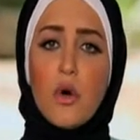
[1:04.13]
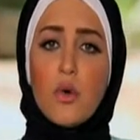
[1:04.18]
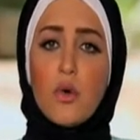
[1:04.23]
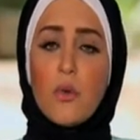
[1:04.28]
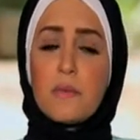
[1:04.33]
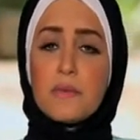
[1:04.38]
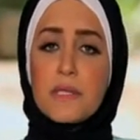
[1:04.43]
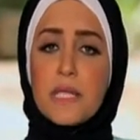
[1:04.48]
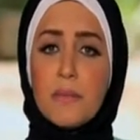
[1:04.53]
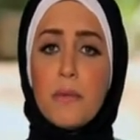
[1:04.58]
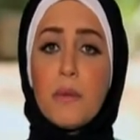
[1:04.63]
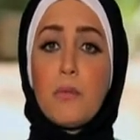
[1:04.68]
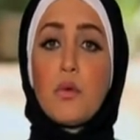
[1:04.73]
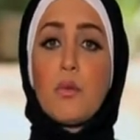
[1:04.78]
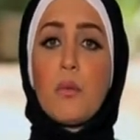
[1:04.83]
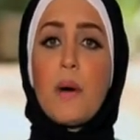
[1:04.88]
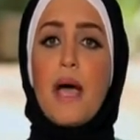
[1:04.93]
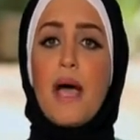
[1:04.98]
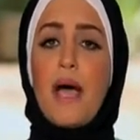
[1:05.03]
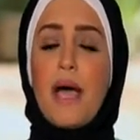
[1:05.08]

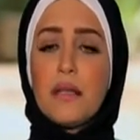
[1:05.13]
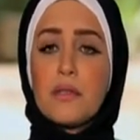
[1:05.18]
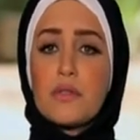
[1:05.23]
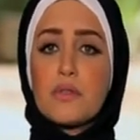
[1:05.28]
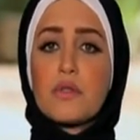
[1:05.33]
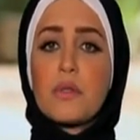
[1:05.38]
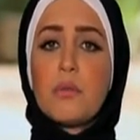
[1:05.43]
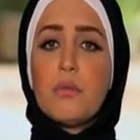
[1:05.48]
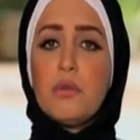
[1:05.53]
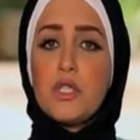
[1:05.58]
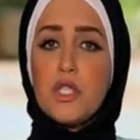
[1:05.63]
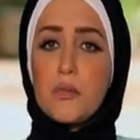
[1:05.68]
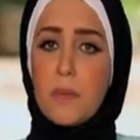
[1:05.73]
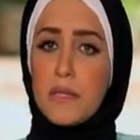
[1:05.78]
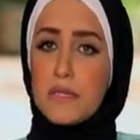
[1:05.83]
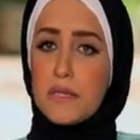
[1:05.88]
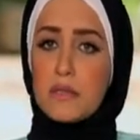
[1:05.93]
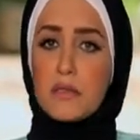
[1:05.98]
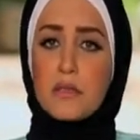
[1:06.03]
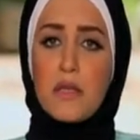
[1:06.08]
وبسببه بقى اديسون مش
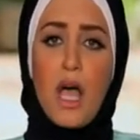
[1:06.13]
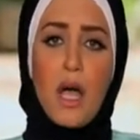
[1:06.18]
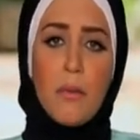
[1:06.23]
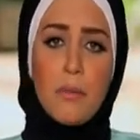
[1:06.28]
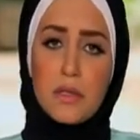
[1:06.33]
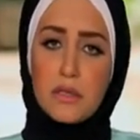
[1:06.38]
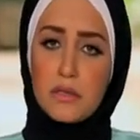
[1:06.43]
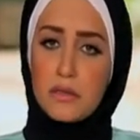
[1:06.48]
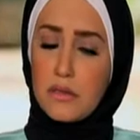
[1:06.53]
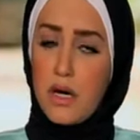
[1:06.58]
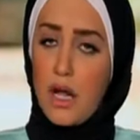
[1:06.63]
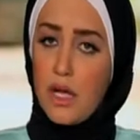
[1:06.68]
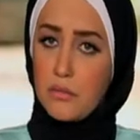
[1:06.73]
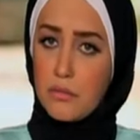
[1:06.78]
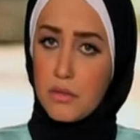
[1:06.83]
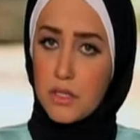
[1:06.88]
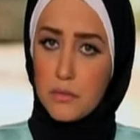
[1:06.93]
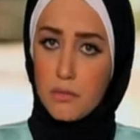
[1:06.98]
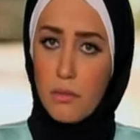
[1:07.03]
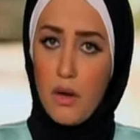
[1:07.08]
بس صاحب اختراع
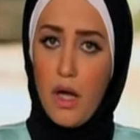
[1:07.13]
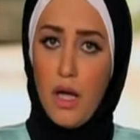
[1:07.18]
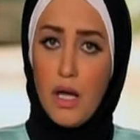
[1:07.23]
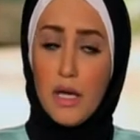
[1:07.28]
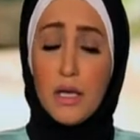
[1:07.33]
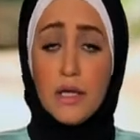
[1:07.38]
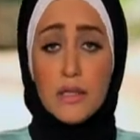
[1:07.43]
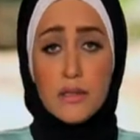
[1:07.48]
المصباح